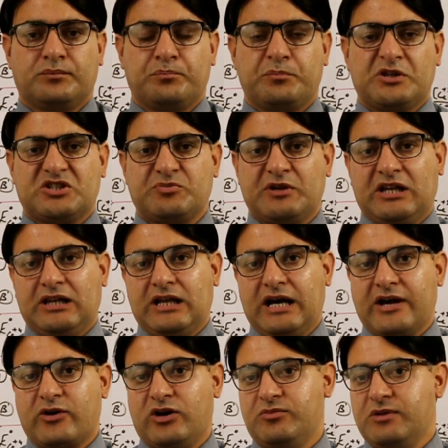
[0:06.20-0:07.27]
बिस्मिल्ल
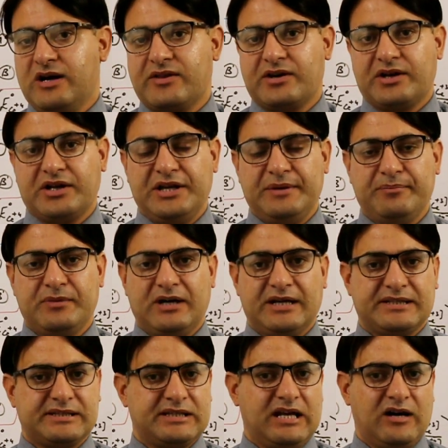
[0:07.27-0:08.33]
रन रहीम
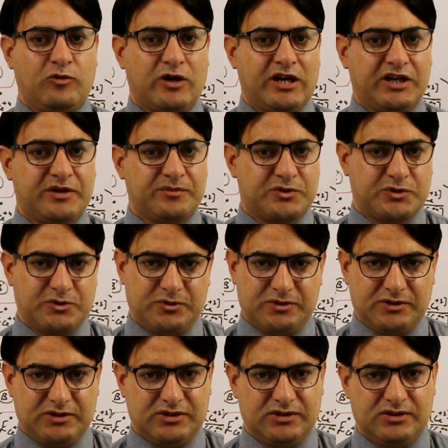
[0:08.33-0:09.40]
अस्सलाम वालेकुम
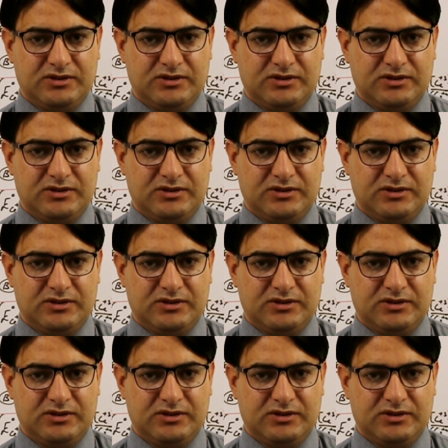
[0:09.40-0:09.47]
स्टूडेंट